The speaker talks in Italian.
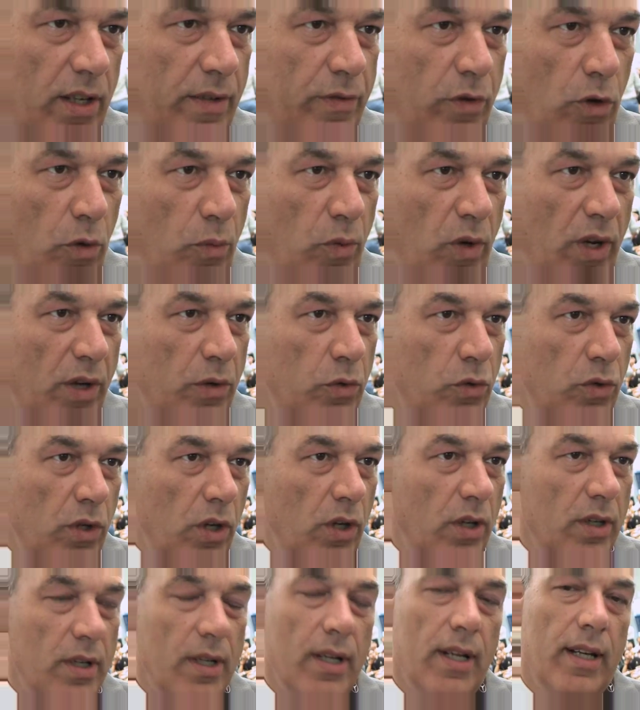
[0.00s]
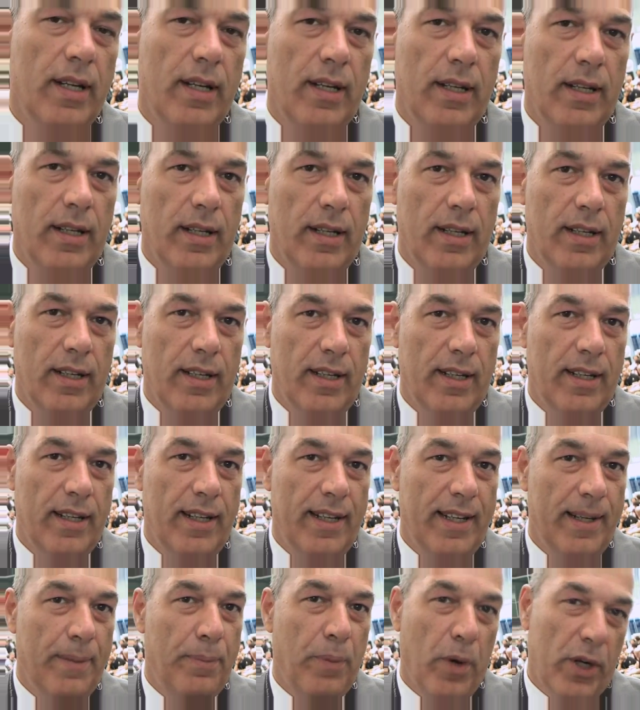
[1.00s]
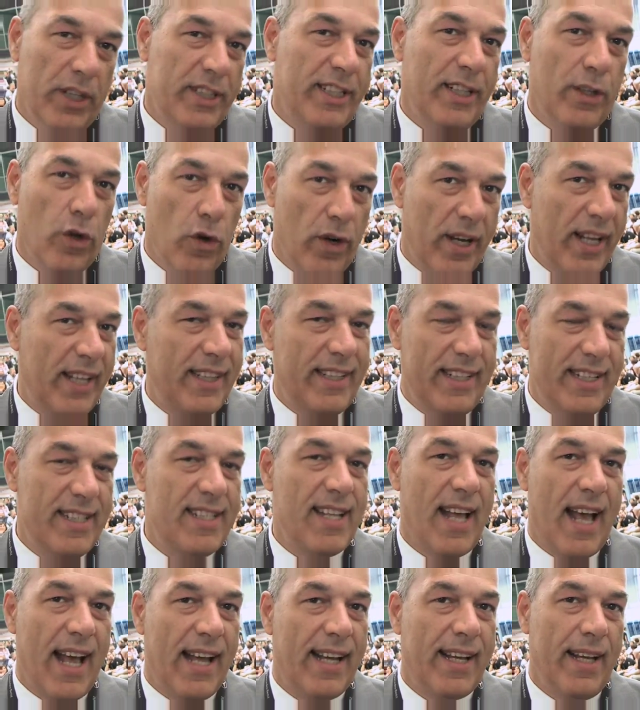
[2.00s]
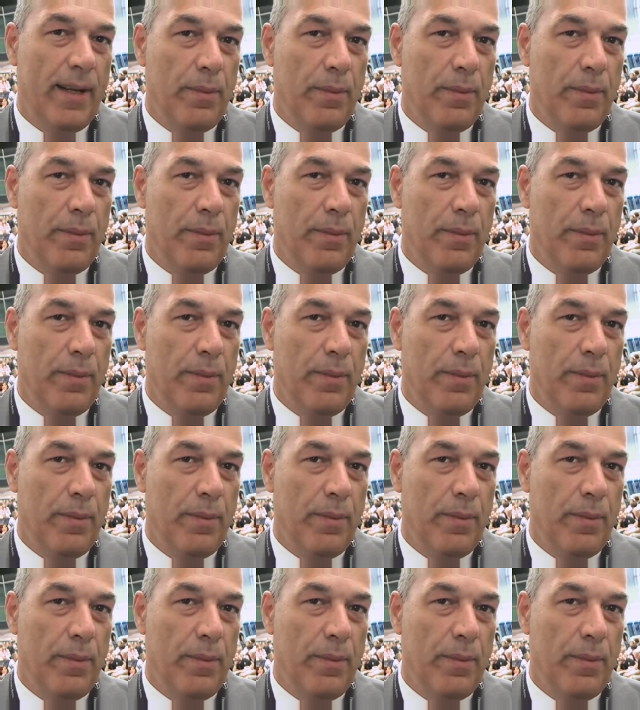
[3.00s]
in Formula 1 eh, e poi si concretizza anche